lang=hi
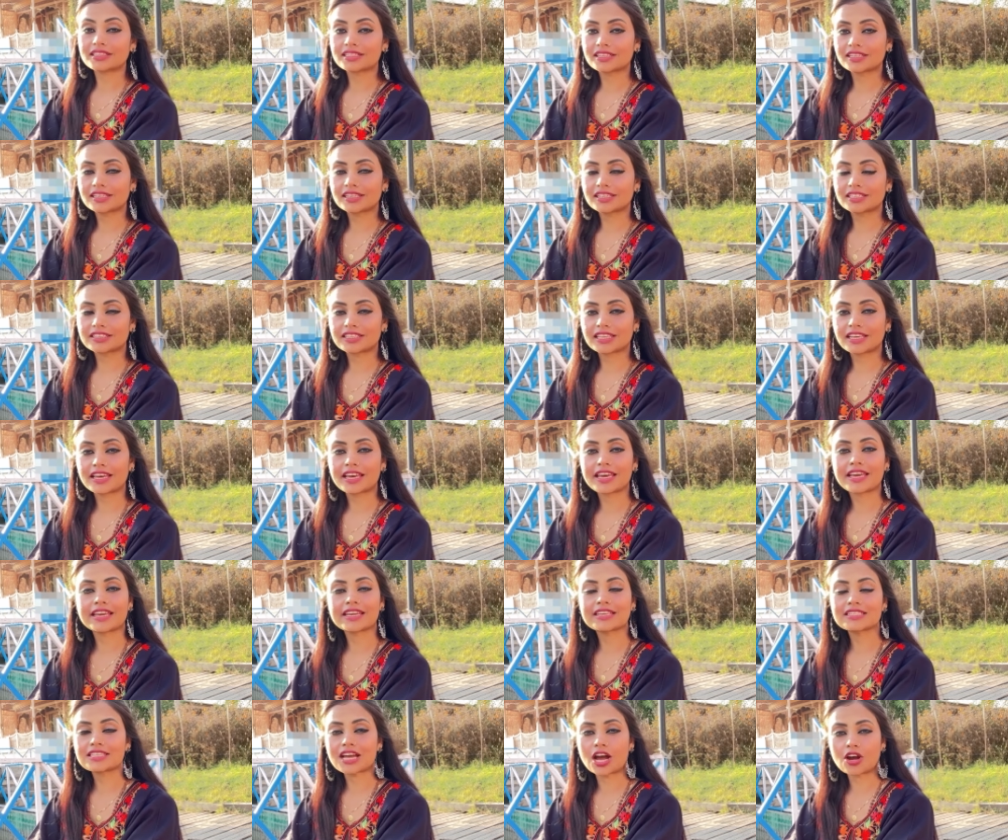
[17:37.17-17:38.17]
कर लेते हैं
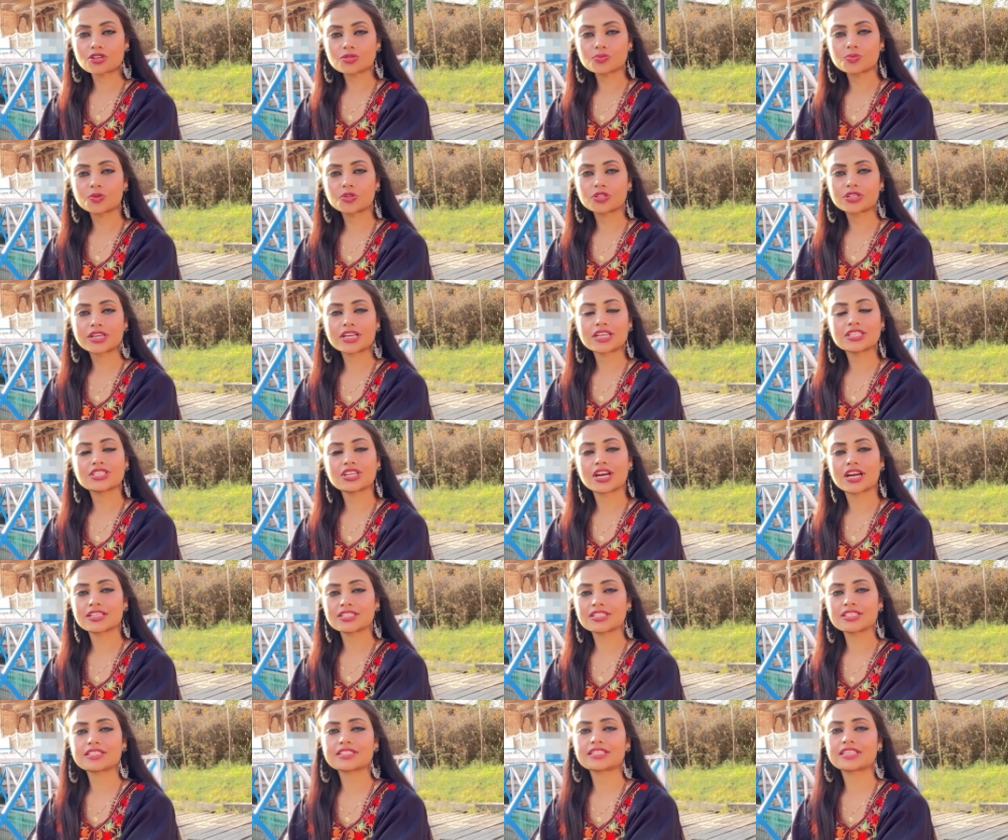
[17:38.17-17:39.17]
इस हाउस बोट का
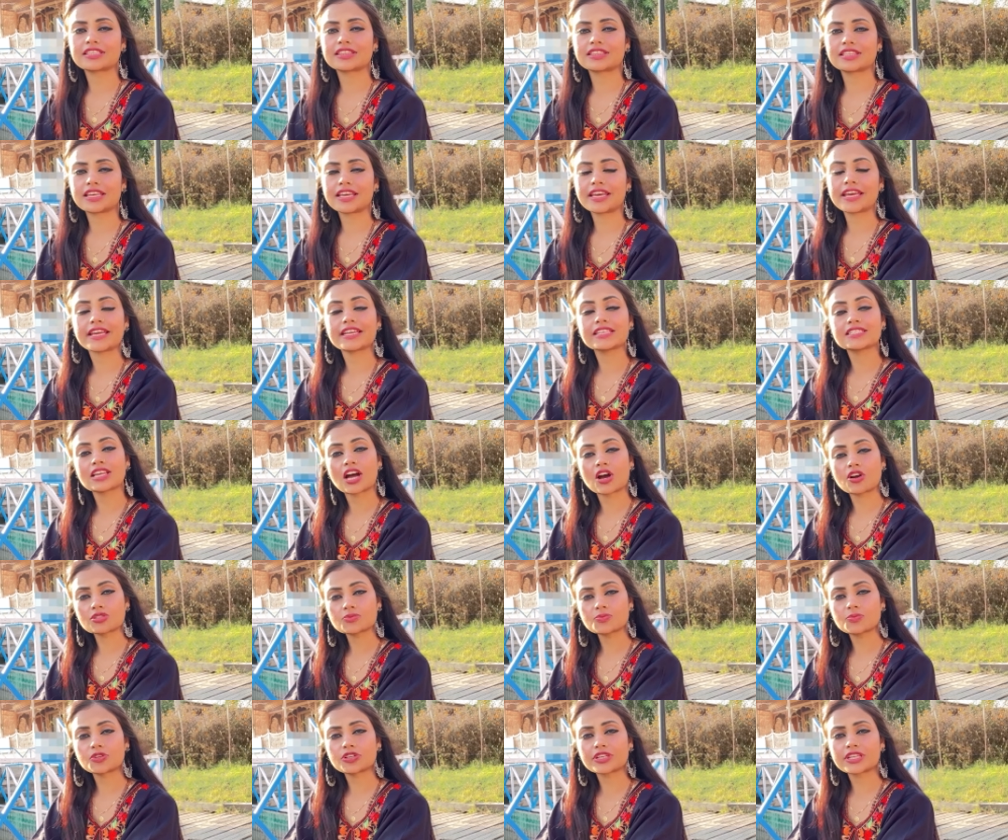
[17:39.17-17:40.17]
चार्जेस कितने हैं इस हाउस
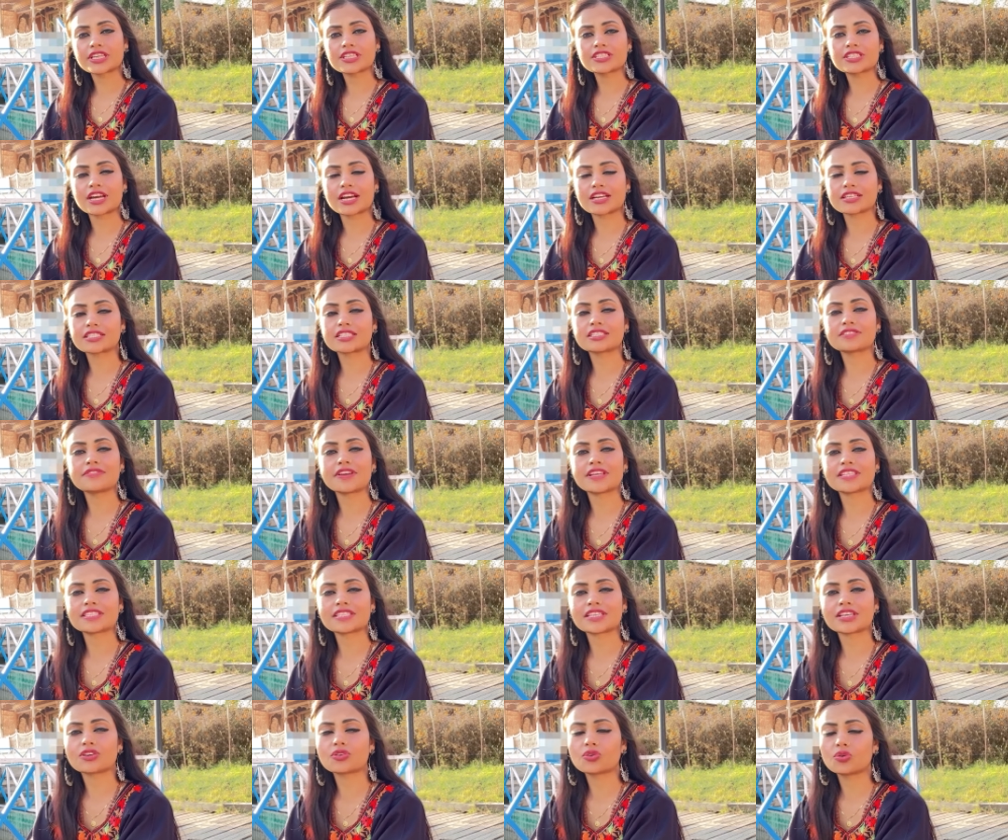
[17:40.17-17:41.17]
बोट के चार्जेस
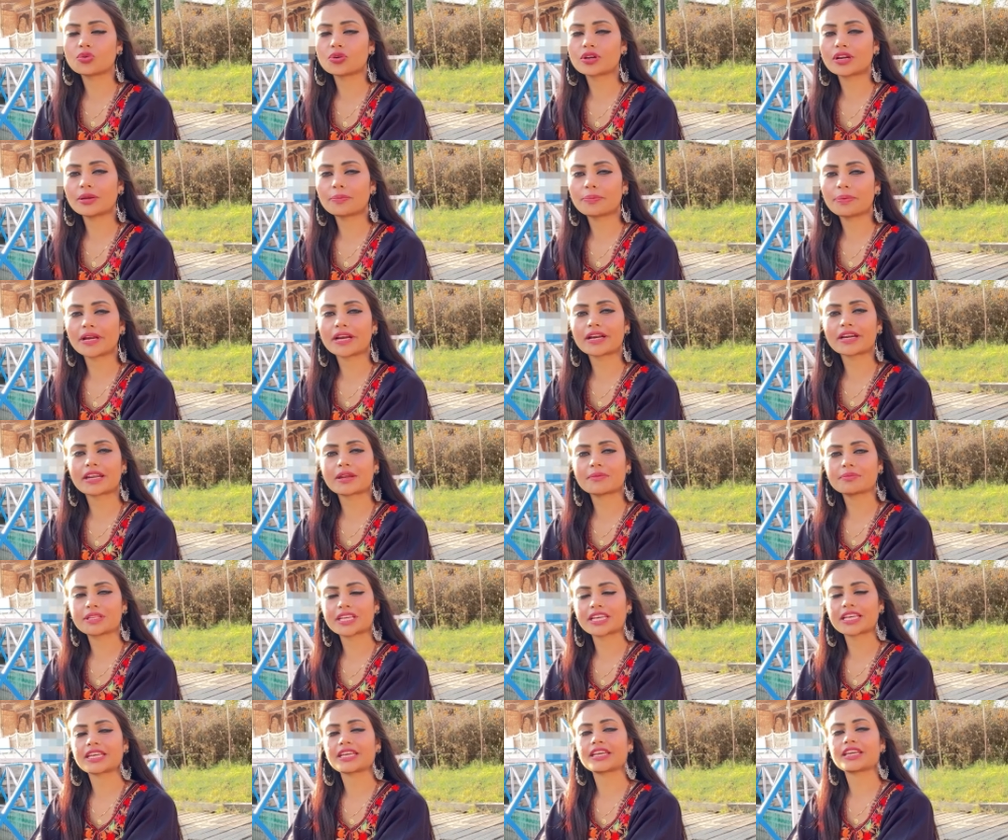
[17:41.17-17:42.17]
वैसे गूगल पे अगर आप
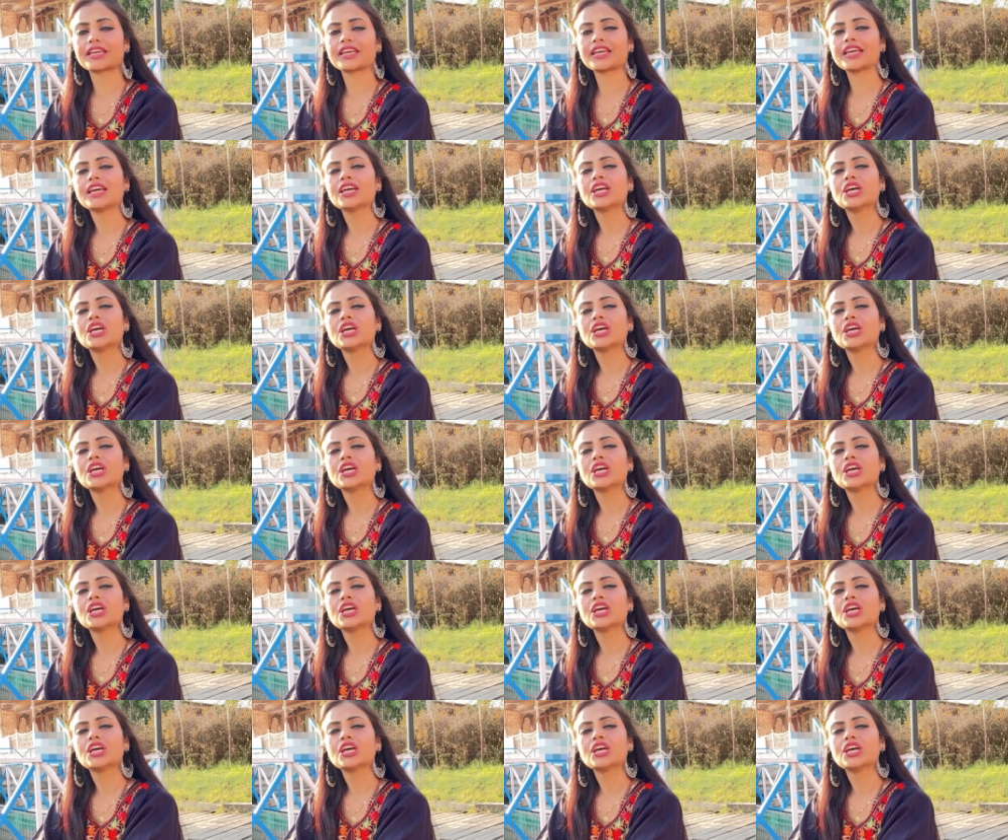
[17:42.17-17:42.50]
देखेंगे